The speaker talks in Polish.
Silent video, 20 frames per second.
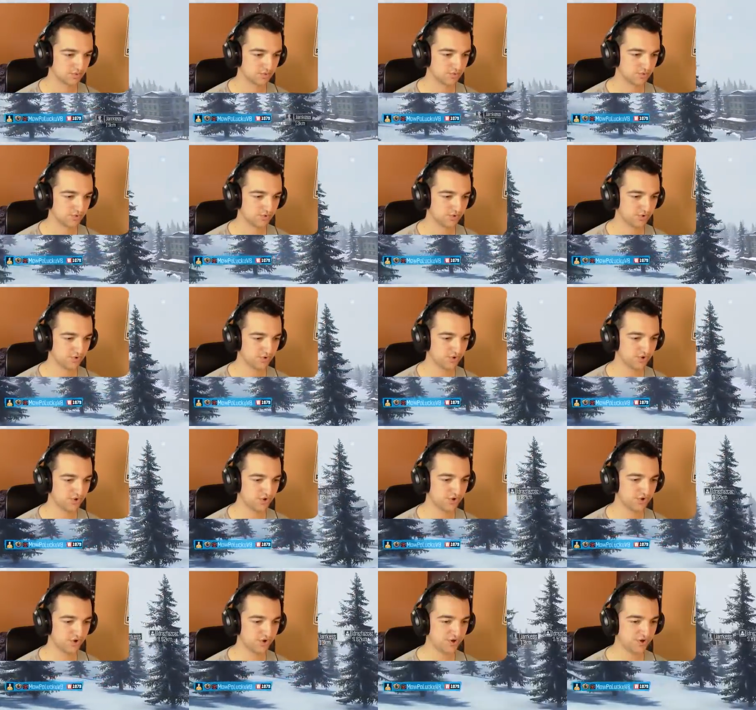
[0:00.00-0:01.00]

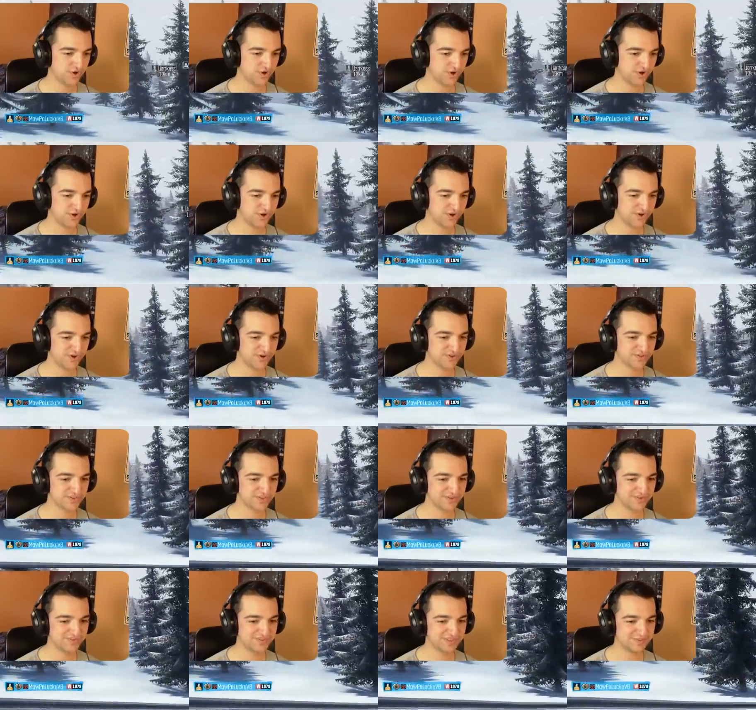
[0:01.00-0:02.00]
Ohoho,
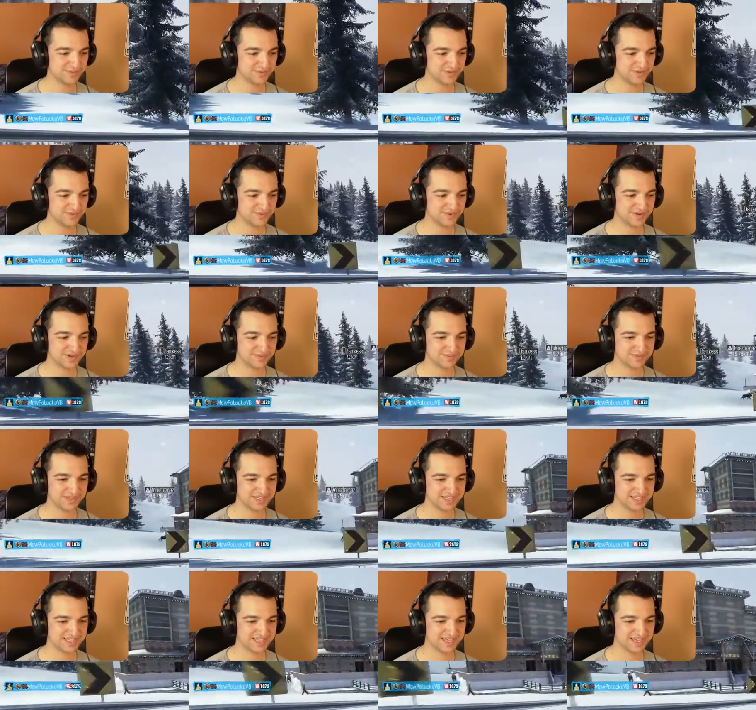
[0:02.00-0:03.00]
to mi się podoba,
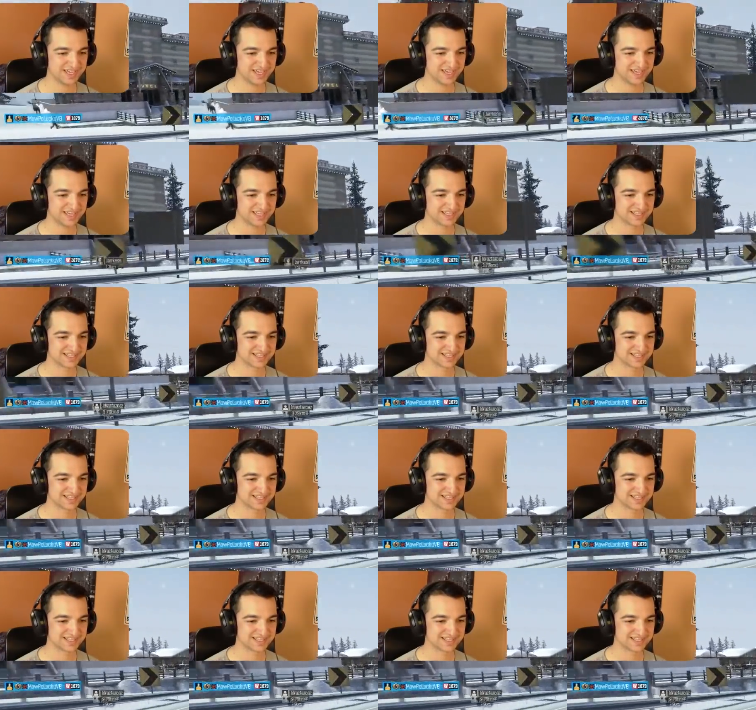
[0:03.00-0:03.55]
pięknie!